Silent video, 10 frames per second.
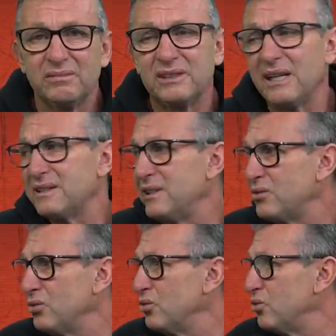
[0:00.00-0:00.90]
Você
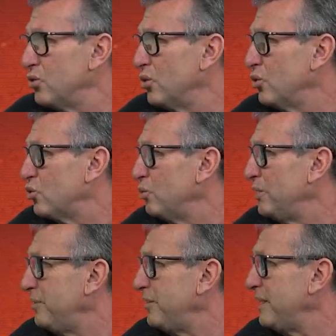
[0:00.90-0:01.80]
assiste um jogo do
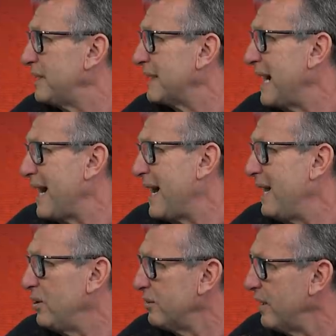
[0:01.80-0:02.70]
Sub-20, c...
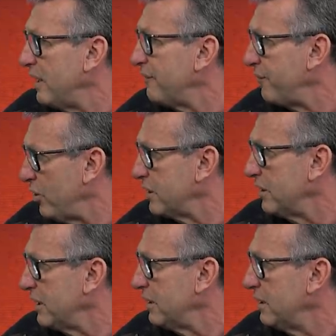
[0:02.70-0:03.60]
velho, é f...
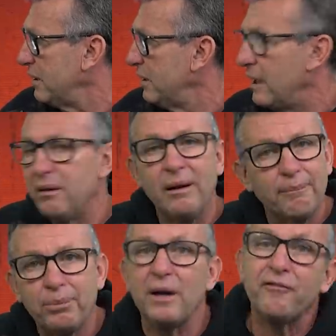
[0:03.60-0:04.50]
Né? É uma...
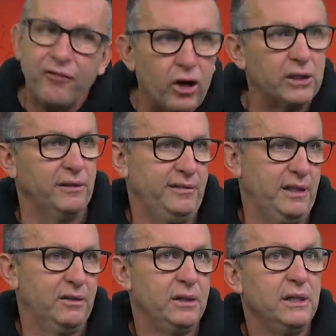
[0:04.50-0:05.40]
Pô, é f...
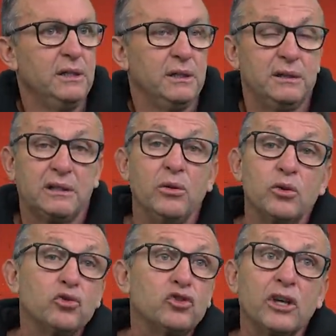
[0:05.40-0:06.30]
velho. Então,
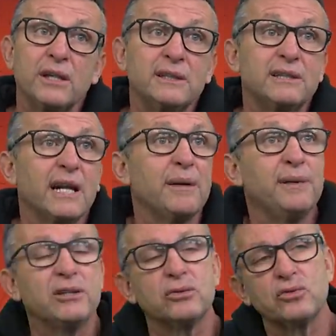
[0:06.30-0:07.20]
eu não sei.
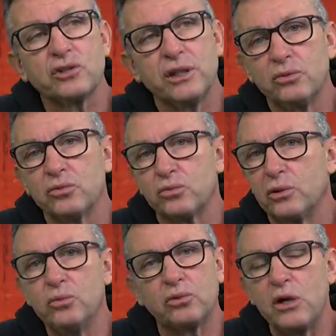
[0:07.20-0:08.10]
Sinceramente, eu não sei. não,
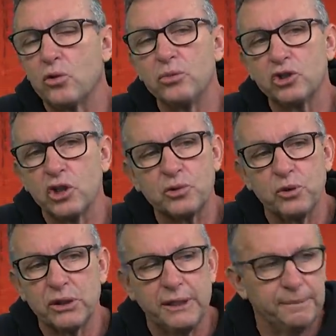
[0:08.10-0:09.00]
não tenho como te
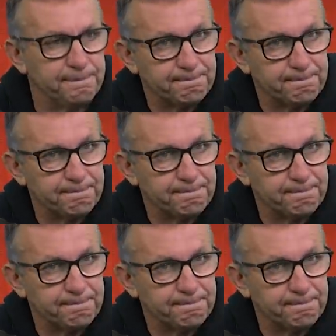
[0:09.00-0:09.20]
responder.